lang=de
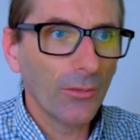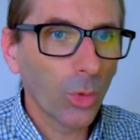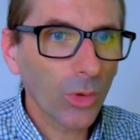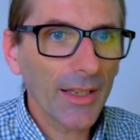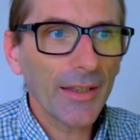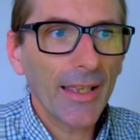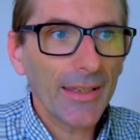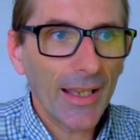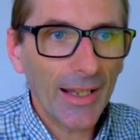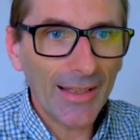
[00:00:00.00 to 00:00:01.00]
wurde
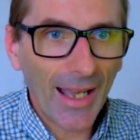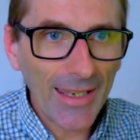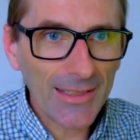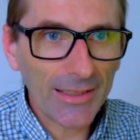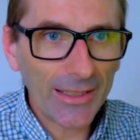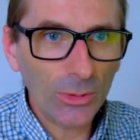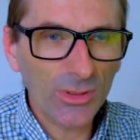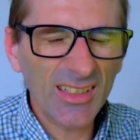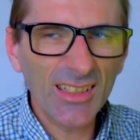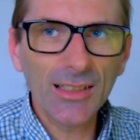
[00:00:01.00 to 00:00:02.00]
leicht
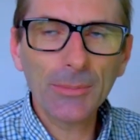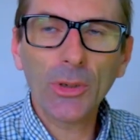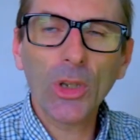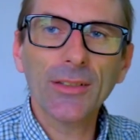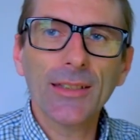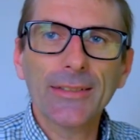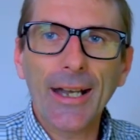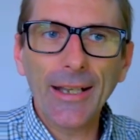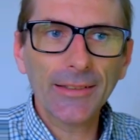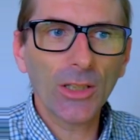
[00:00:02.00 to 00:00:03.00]
reduziert. Man könnte
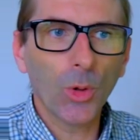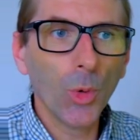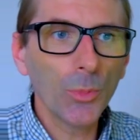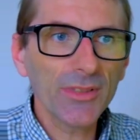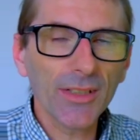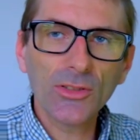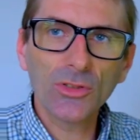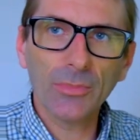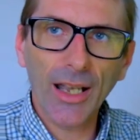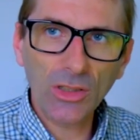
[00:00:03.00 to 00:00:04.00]
sagen, der Umsatz
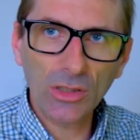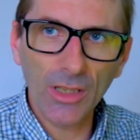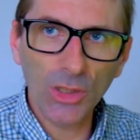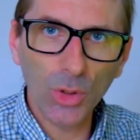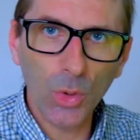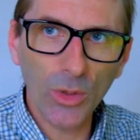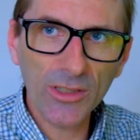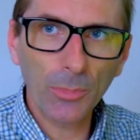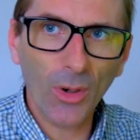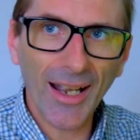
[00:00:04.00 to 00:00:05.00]
zum aktuellen
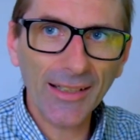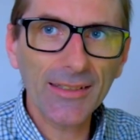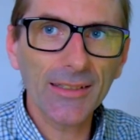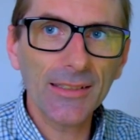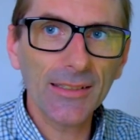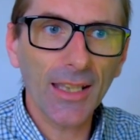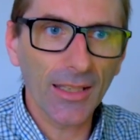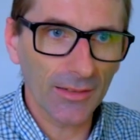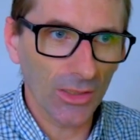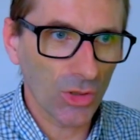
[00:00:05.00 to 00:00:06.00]
Kurs pro Aktie ist
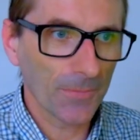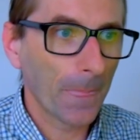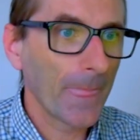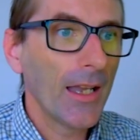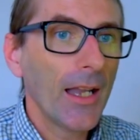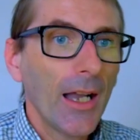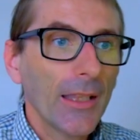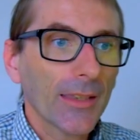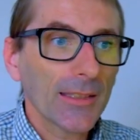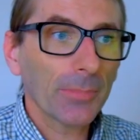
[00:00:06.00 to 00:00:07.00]
identisch.
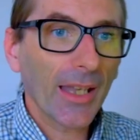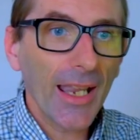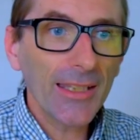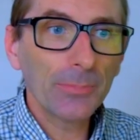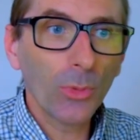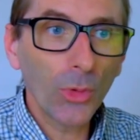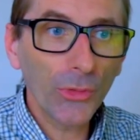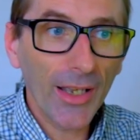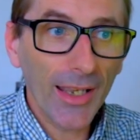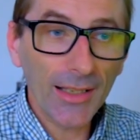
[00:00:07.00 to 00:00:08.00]
Das
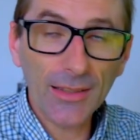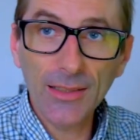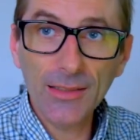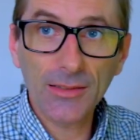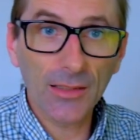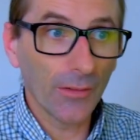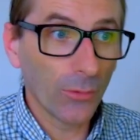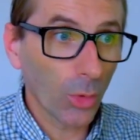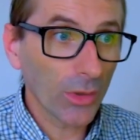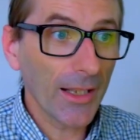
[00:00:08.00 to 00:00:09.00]
Preis-Buch-Verhältnis
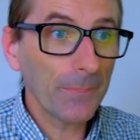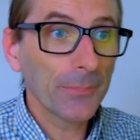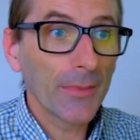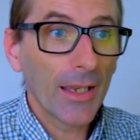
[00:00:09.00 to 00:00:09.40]
wurde